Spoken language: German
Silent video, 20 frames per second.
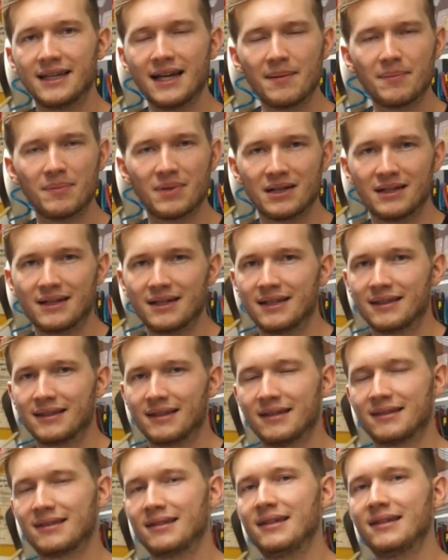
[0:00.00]
Ja,
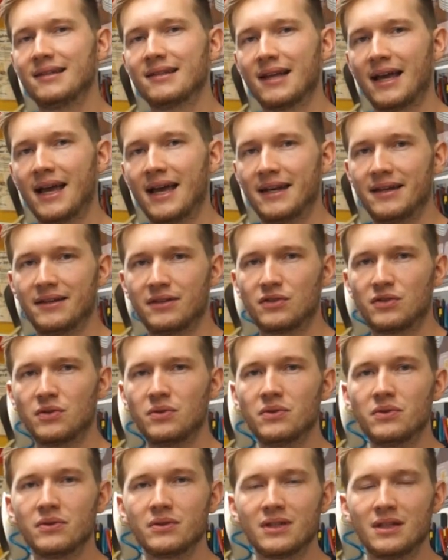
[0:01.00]
das ist eine
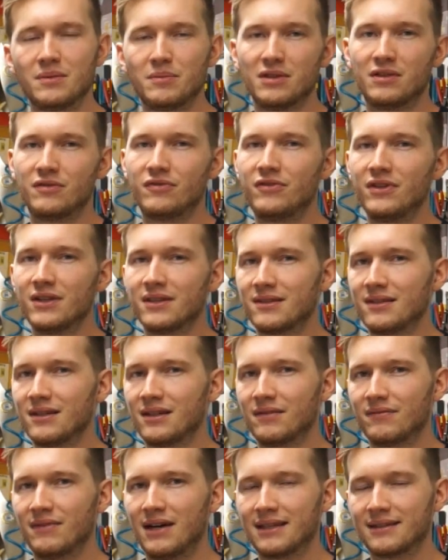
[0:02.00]
Zündung, die mit
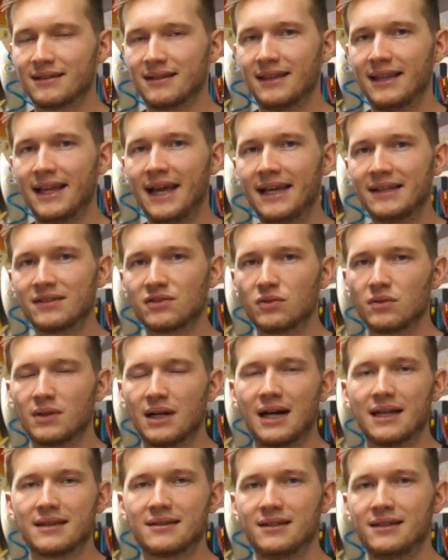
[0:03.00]
40 Watt
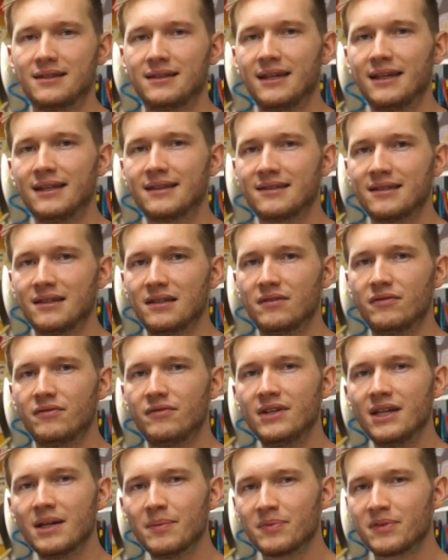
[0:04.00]
Leistung
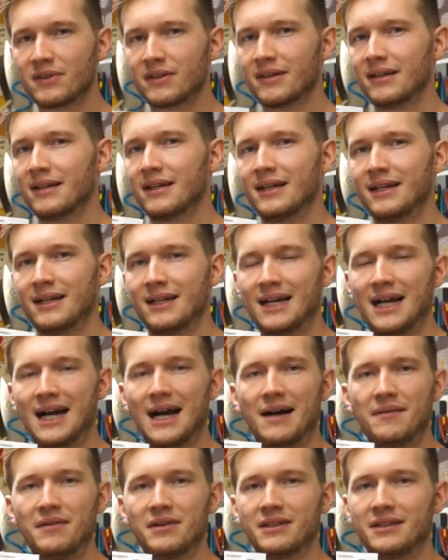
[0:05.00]
AC-DC wirbt,
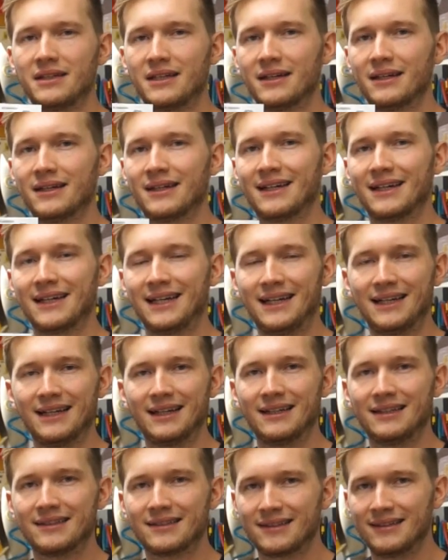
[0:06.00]
aber der
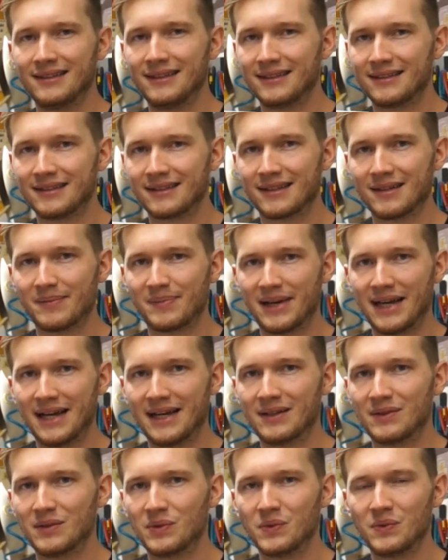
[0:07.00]
Regler ist nicht
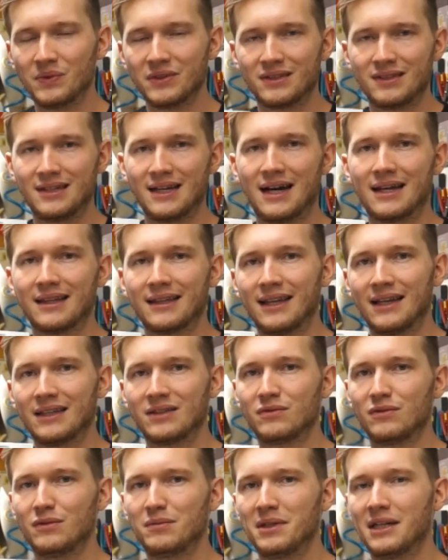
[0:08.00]
dabei und die
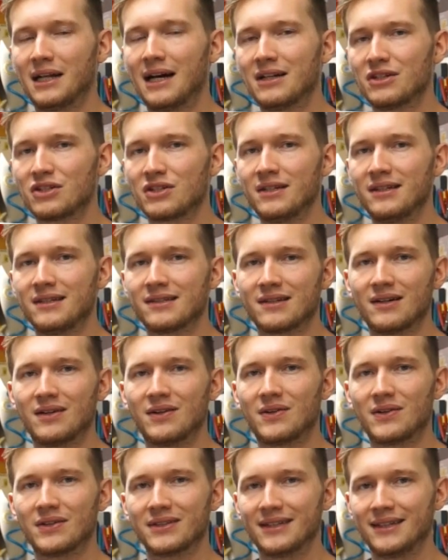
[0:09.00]
Anleitung, die man anschließt,
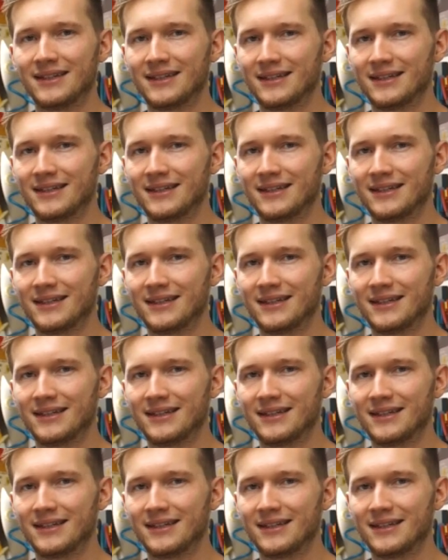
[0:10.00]
auch